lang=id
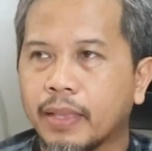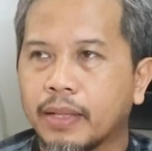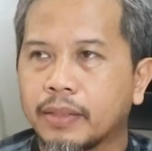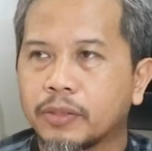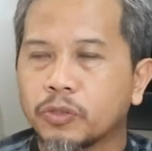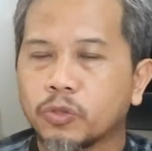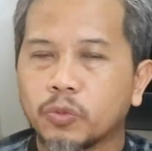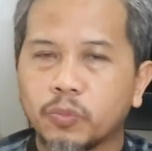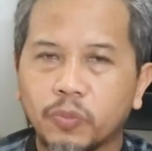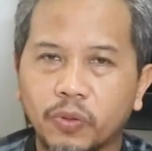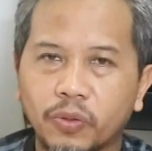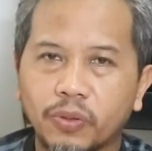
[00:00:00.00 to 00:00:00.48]

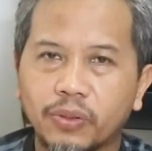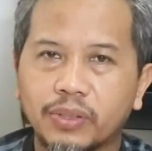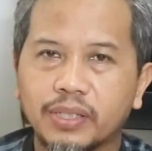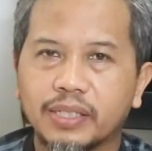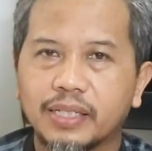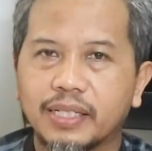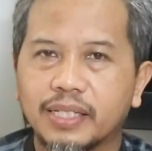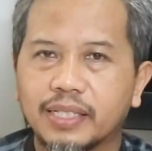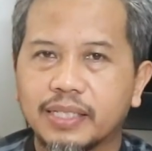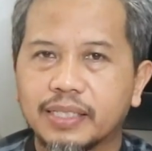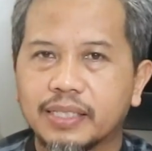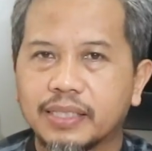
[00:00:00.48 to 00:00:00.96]
sumur
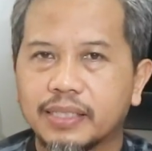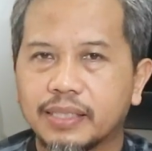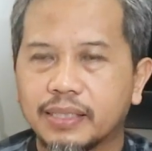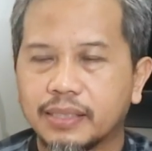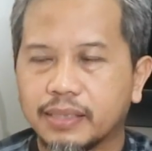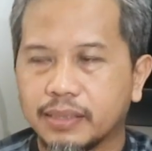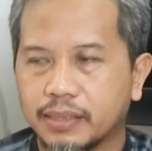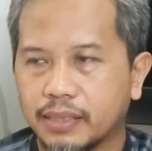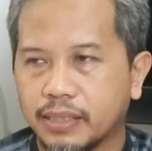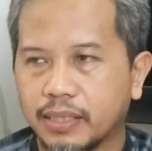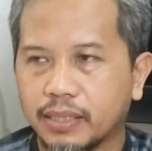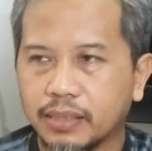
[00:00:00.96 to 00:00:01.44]
ya,
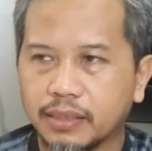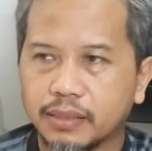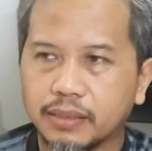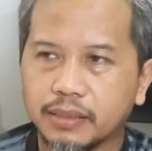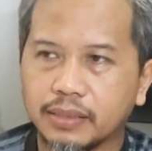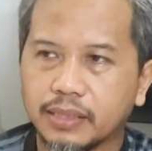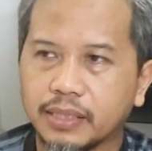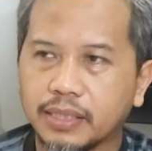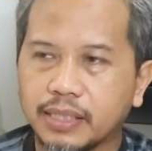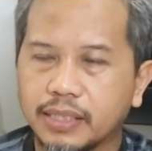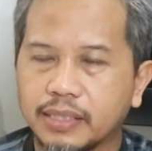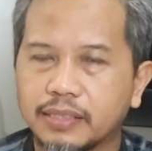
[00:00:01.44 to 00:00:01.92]

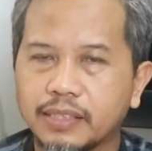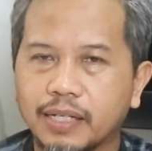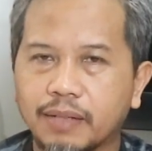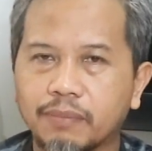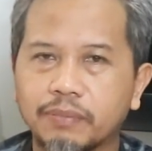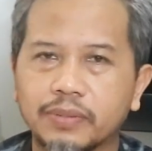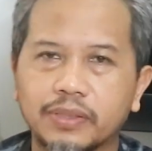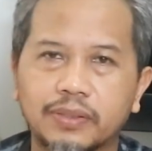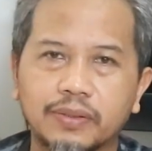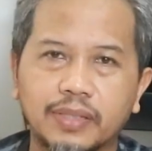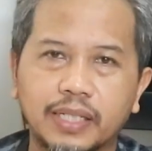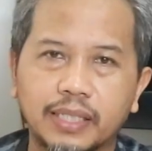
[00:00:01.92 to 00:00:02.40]
yang
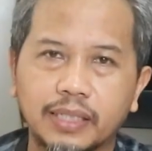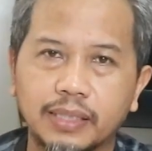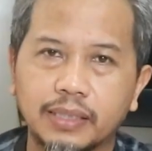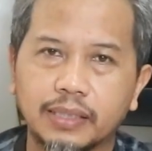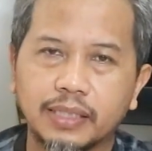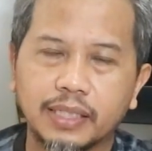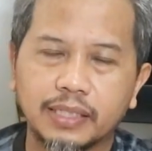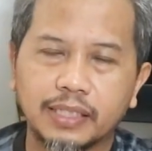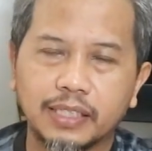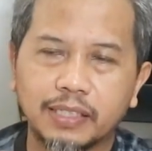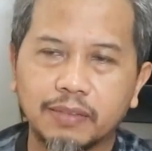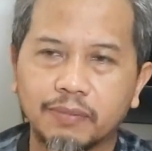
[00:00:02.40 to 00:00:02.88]
dihisap itu kan
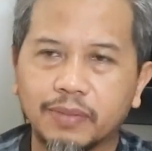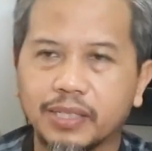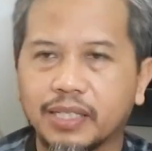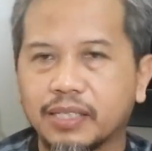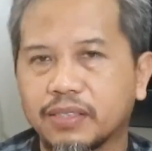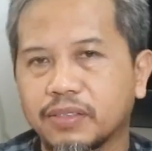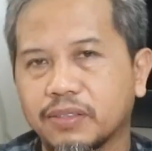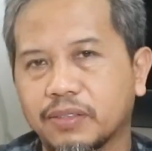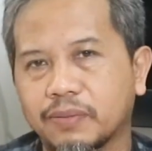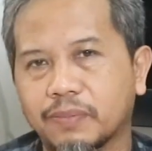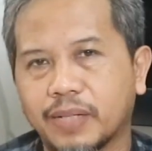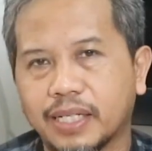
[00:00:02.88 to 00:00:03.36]
kadang
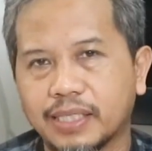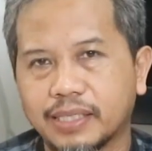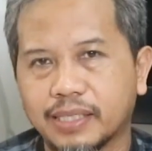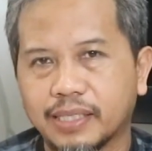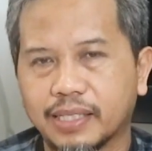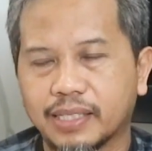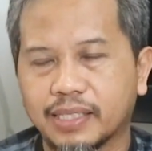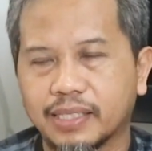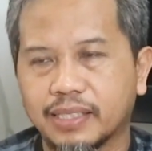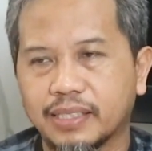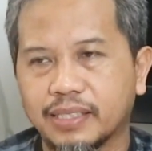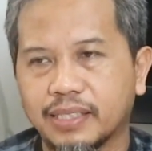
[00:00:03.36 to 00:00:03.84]
mengandung
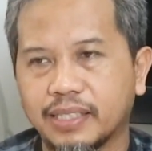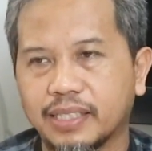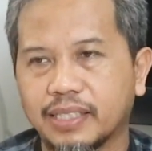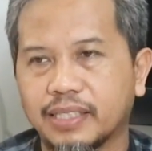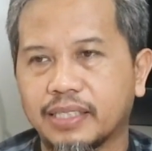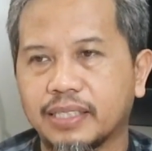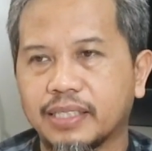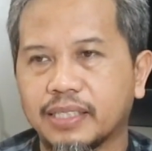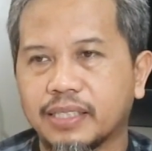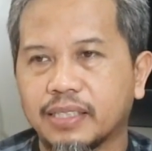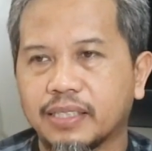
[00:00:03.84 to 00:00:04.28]
pasir, ya.